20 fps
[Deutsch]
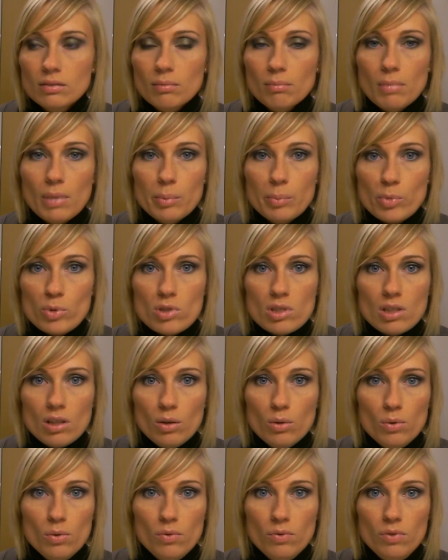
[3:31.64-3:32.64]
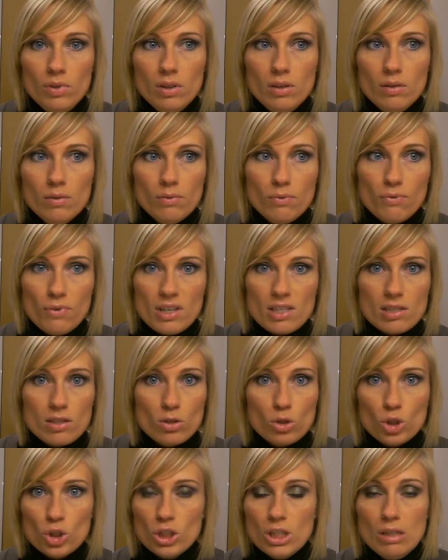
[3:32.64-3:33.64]
man muss ja irgendwie
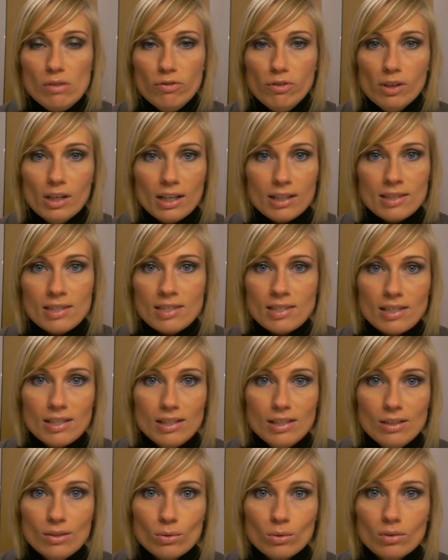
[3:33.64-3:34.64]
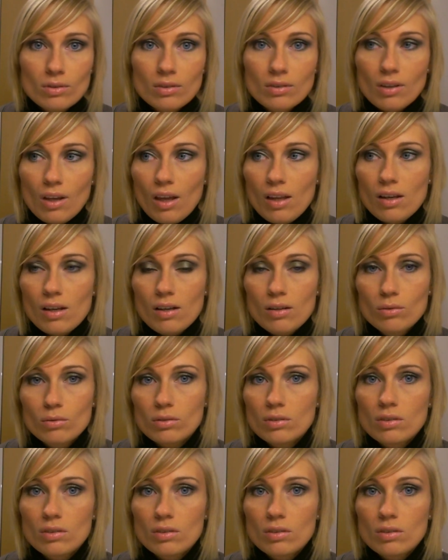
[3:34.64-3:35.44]
feste Stiefel anziehen und keine Ahnung,